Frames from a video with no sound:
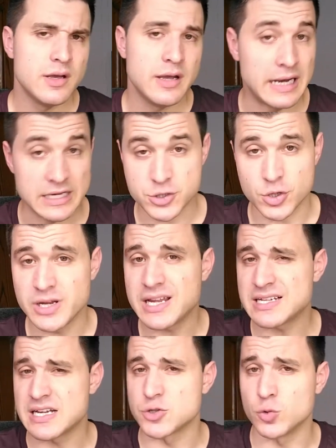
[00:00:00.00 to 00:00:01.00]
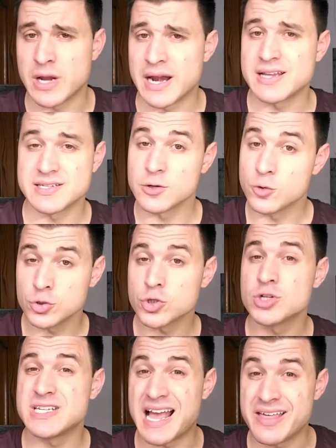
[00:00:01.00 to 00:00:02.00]
En las crónicas asturianas
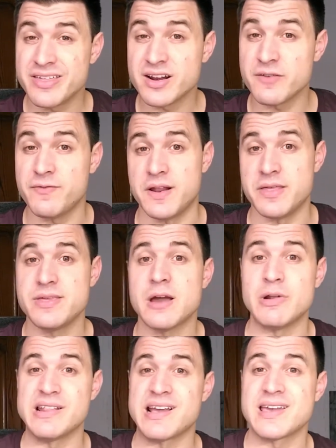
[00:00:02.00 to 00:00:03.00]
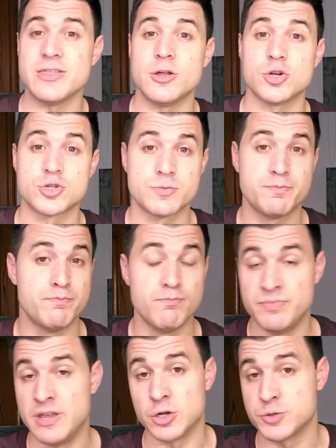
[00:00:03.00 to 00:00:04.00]
incluso se hace referencia a un ataque de
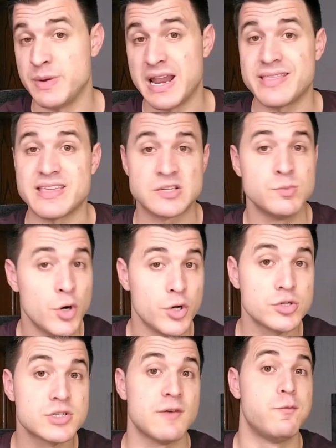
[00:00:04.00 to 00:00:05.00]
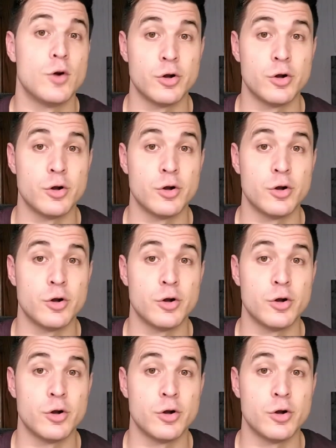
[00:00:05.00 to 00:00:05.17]
los, piratas moros que,